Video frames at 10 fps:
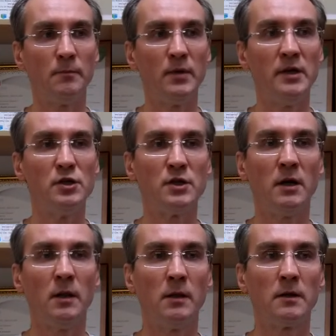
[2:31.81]

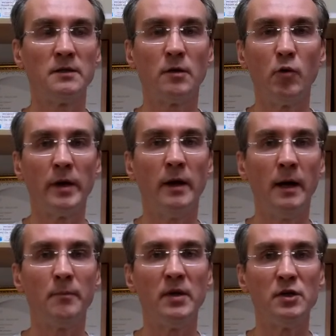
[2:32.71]
переезжал, категория
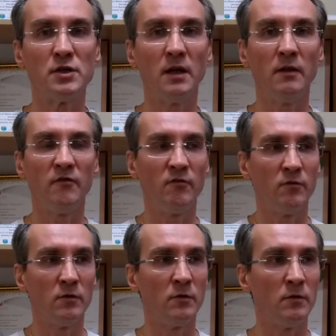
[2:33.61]
А переезжала
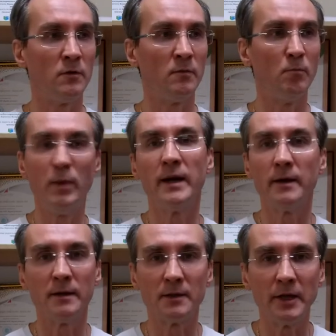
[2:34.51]
в
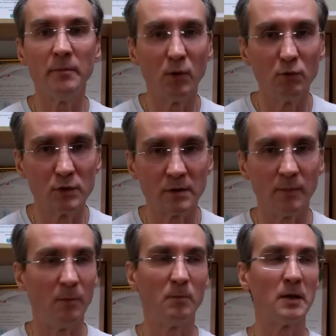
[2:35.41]
Б, 3 плюса,
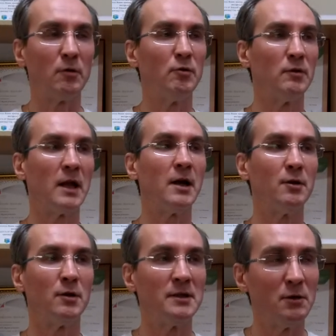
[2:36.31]
по-моему, такой, такая
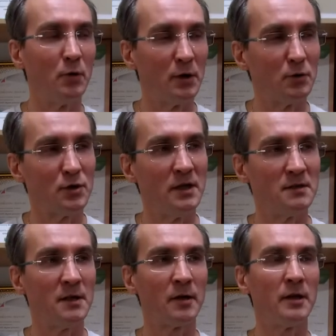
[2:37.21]
категория тоже
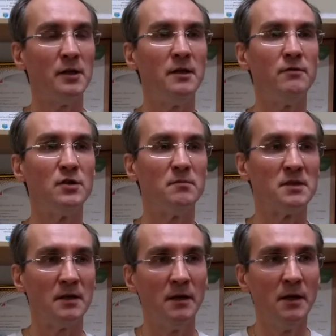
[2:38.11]
есть на рынке
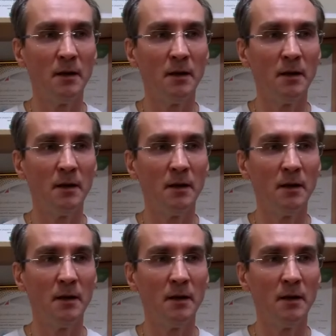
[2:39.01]
недвижимости.